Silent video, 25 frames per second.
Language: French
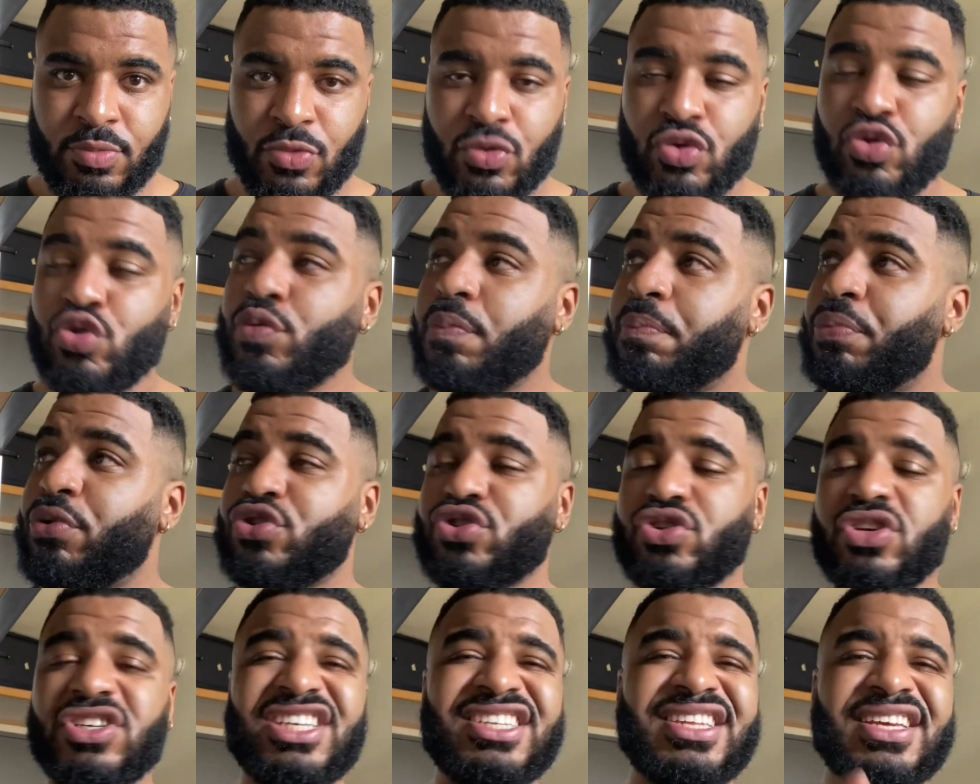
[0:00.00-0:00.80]
tu peux
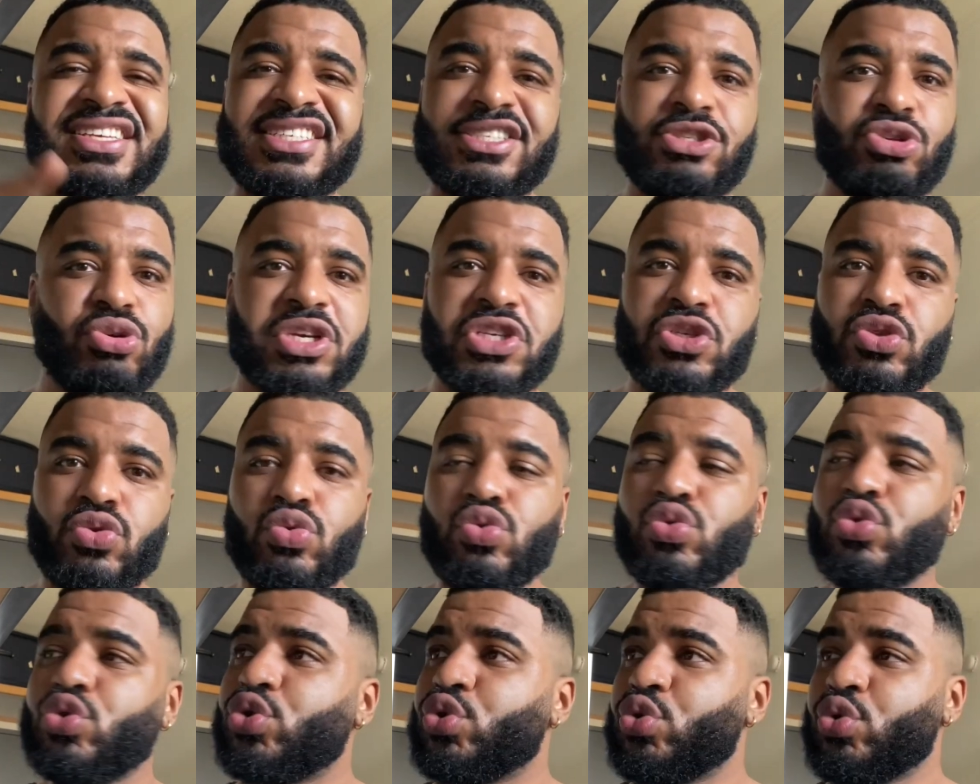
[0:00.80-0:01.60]
changer ta situation
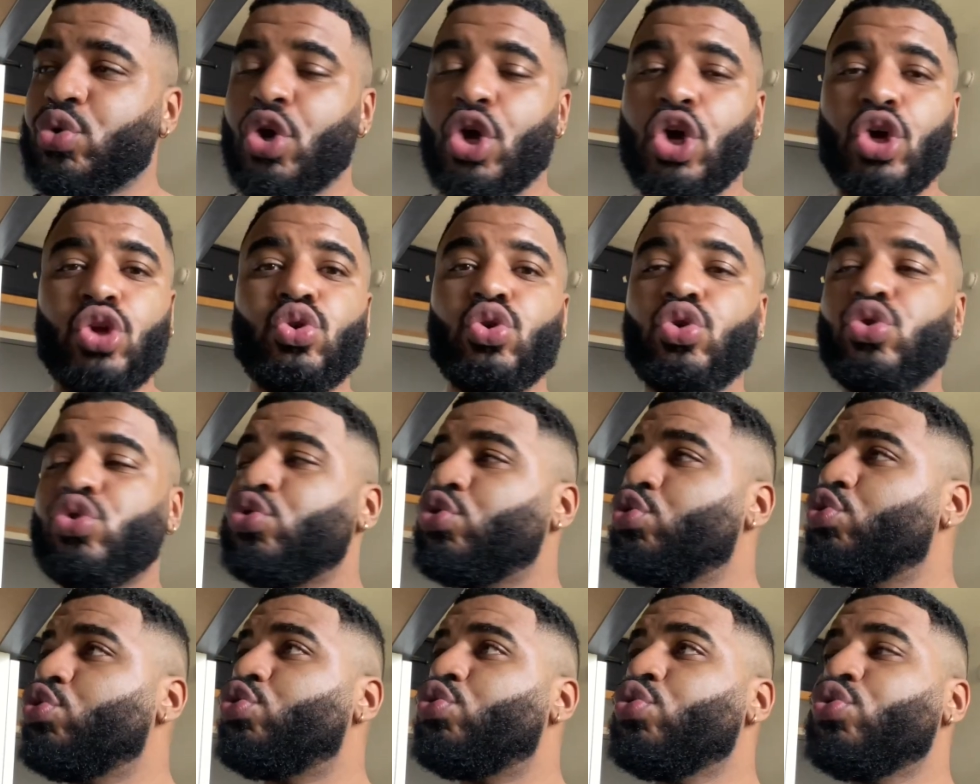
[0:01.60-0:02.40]
du jour,
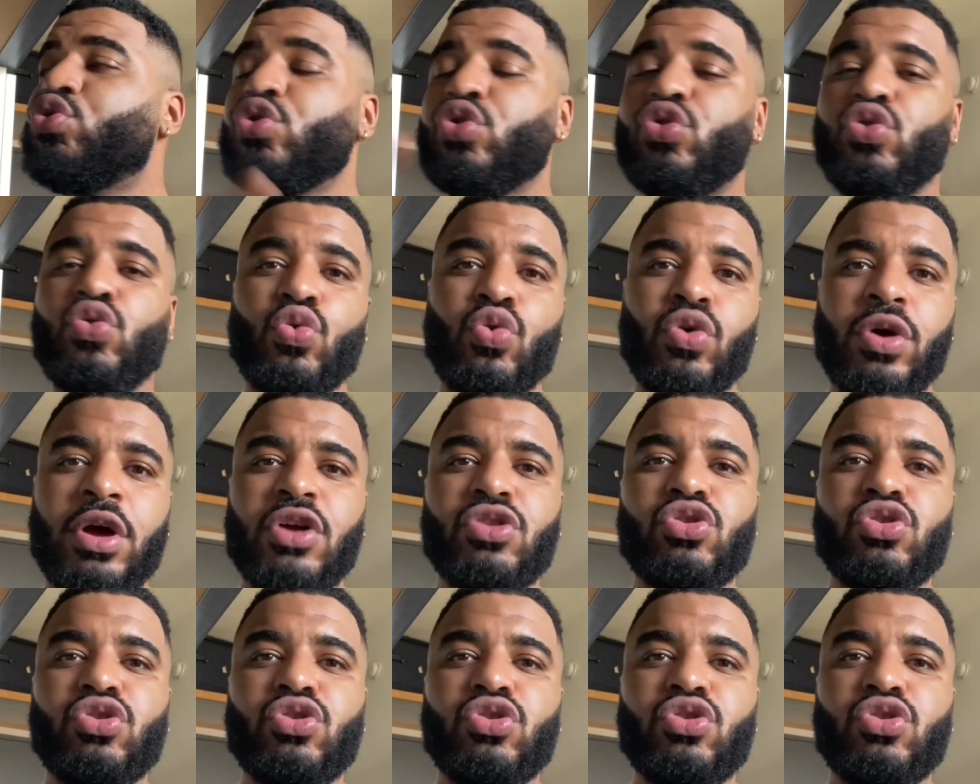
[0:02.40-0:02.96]
du tout au tout.